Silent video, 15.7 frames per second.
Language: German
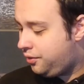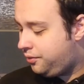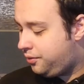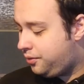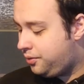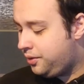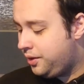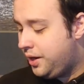
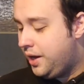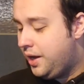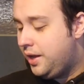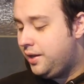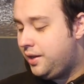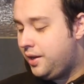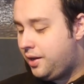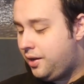erfüllen,
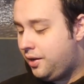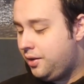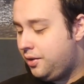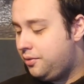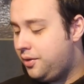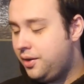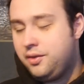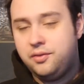der kann
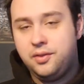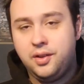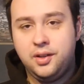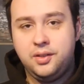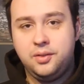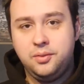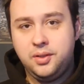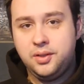auf jeden
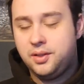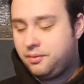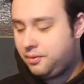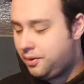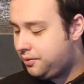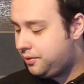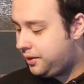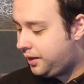Fall zu dieser
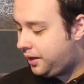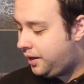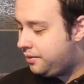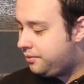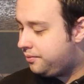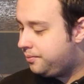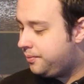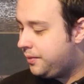Waffe
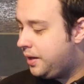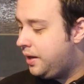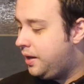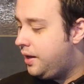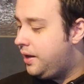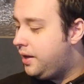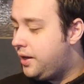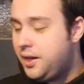greifen.
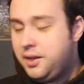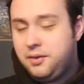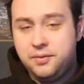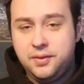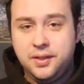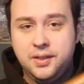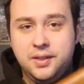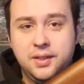Ich
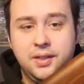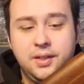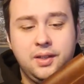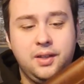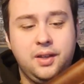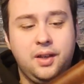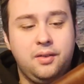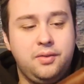finde sie
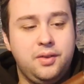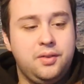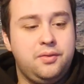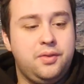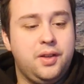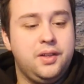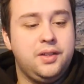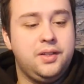auf jeden
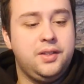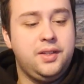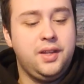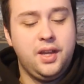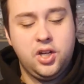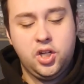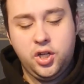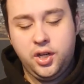Fall
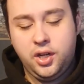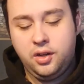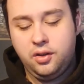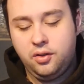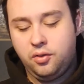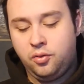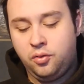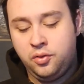sehr schick
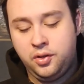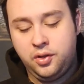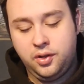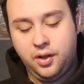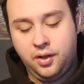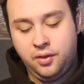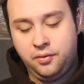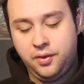und
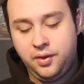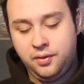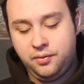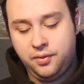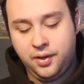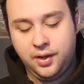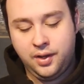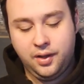auf jeden
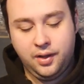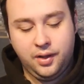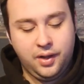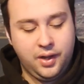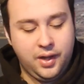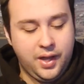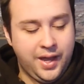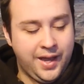Fall
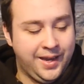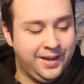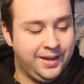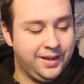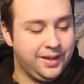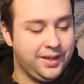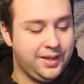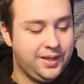
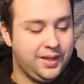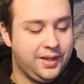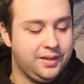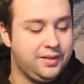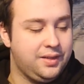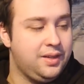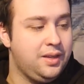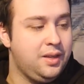ein
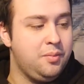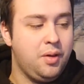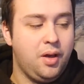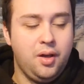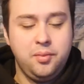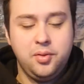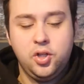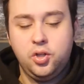richtiges
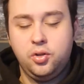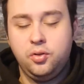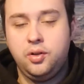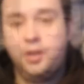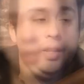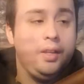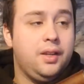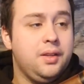Liebhaberstück.
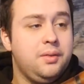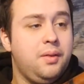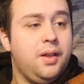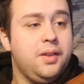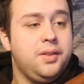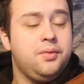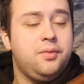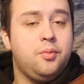Das
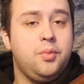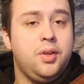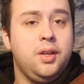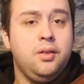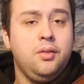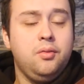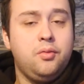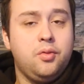war's von
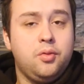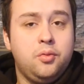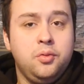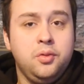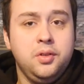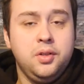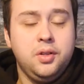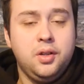mir, von
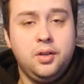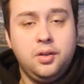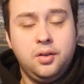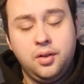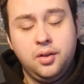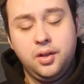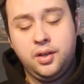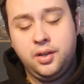uns,
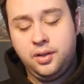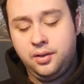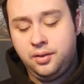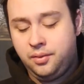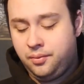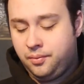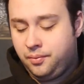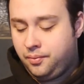
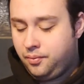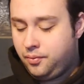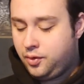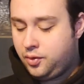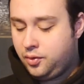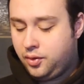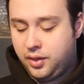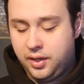äh,
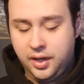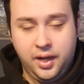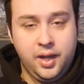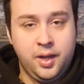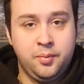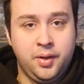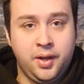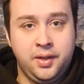zur
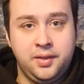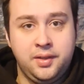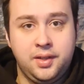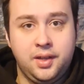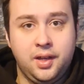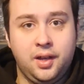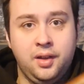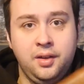der
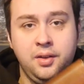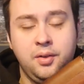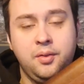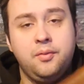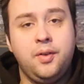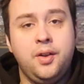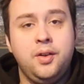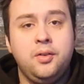M1 Garant.
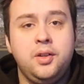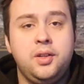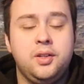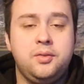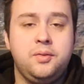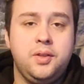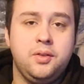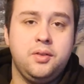Wenn euch
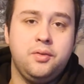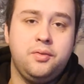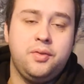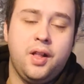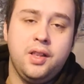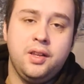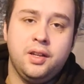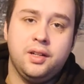das Video
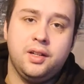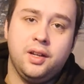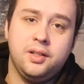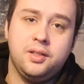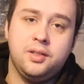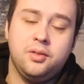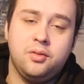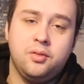gefallen hat,
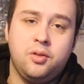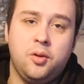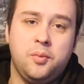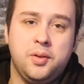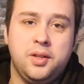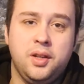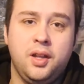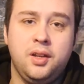lasst doch einen
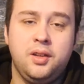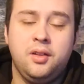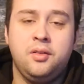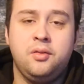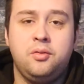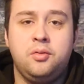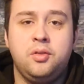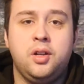Kommentar da
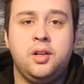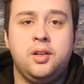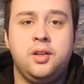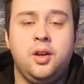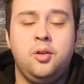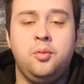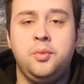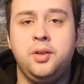oder einen
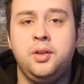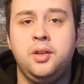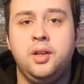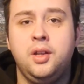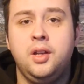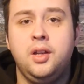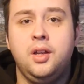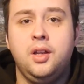Daumen.
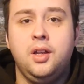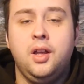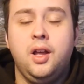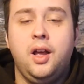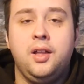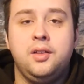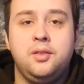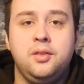
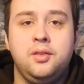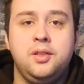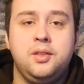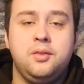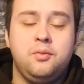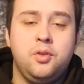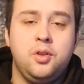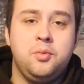
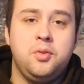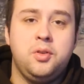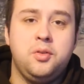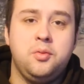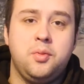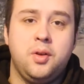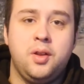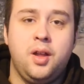Ansonsten würde ich mich
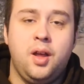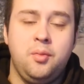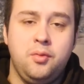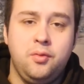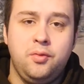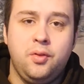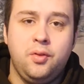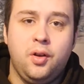über ein
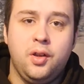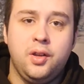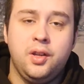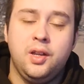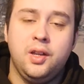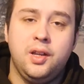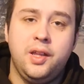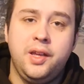Abo freuen.
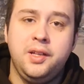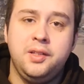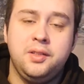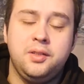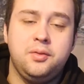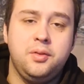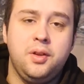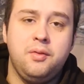
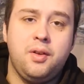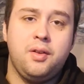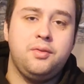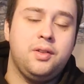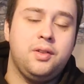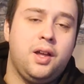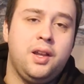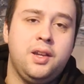Links zu der
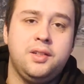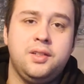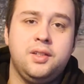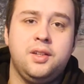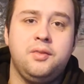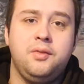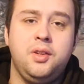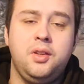Waffe, alles
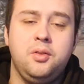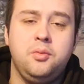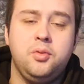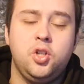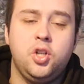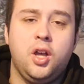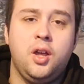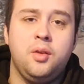in der
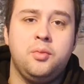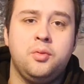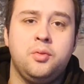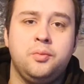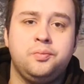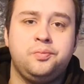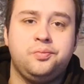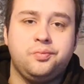Videobeschreibung.